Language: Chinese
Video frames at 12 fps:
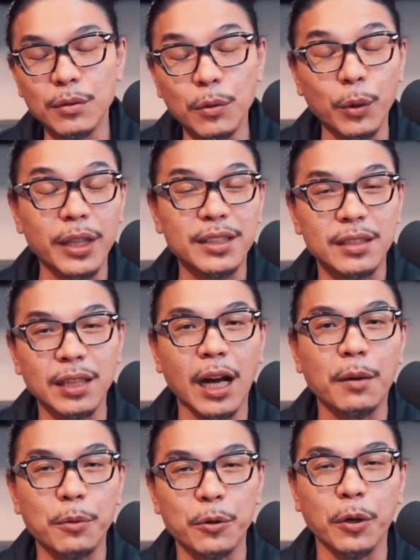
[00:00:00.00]
位置差那
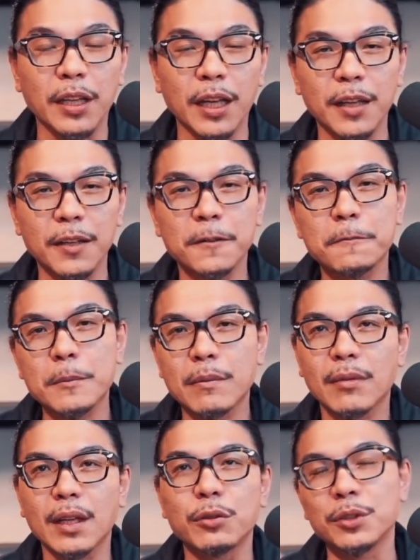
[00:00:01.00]
么远呢，
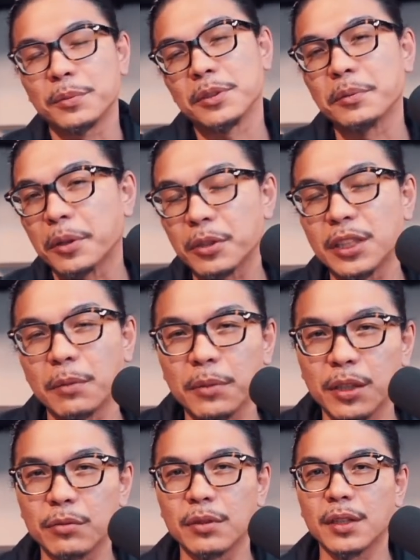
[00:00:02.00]
那、啊、为什么这边会叫秘
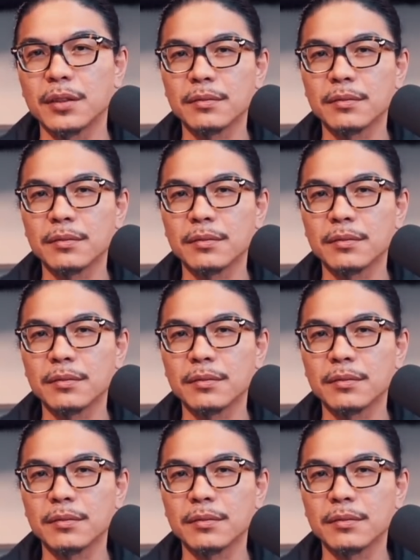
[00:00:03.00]
鲁呢？